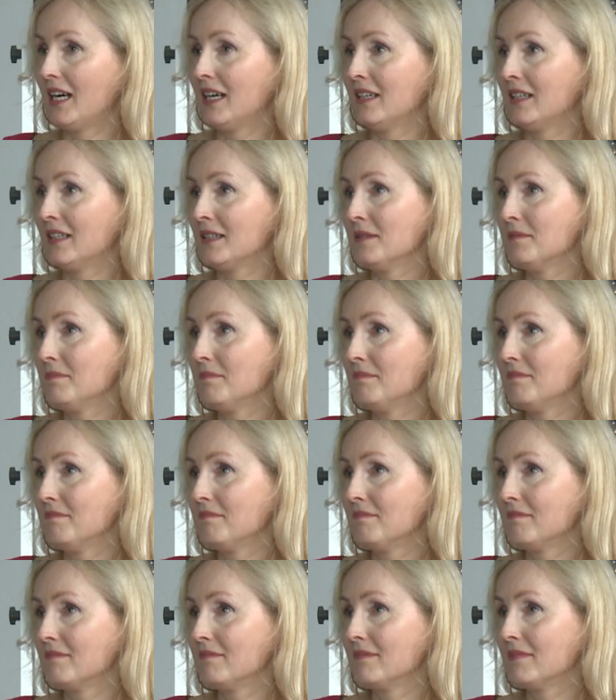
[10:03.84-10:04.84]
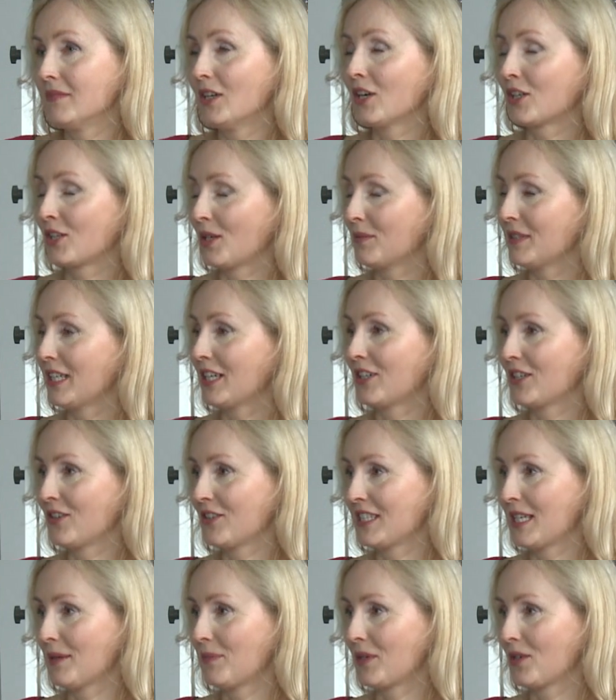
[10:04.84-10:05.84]
E, ogromna,
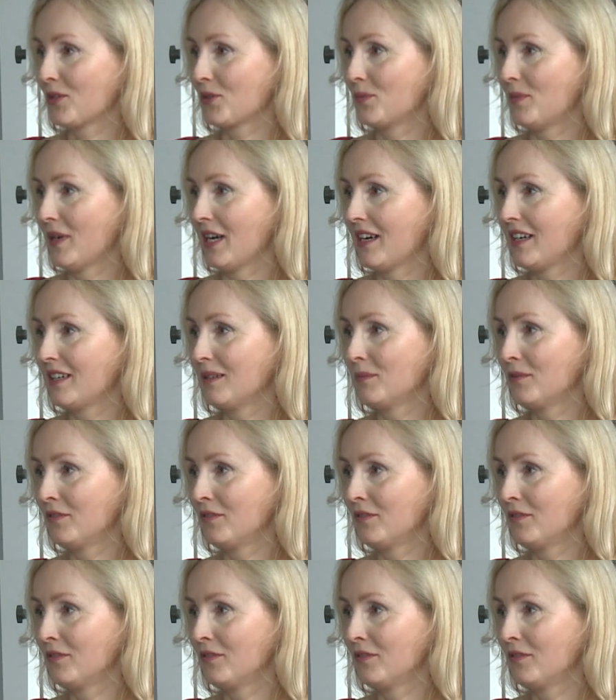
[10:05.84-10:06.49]
gorąca prośba.